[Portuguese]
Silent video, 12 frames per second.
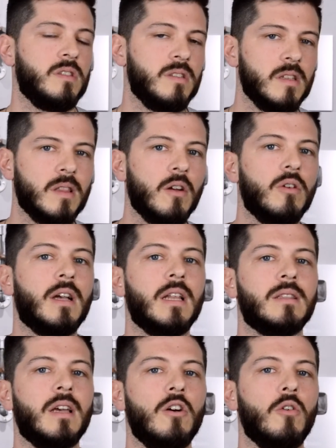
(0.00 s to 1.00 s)
Se você tá com
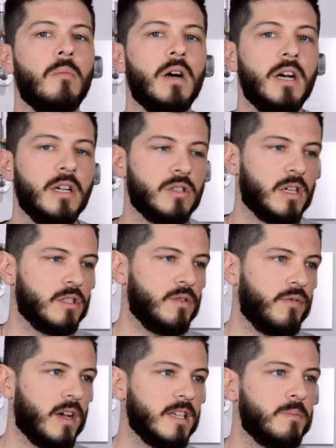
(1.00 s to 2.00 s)
aquela ideia romântica de
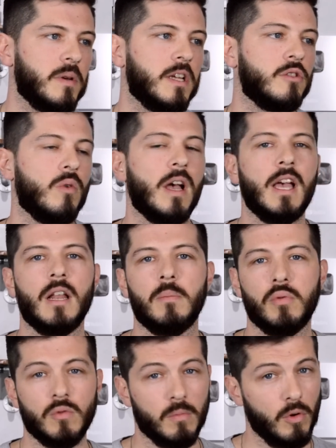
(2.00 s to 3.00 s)
ficar esperando ela
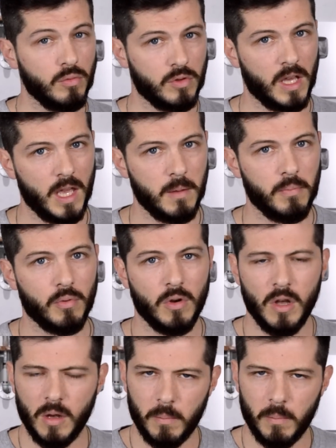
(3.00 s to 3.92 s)
por um bom tempo,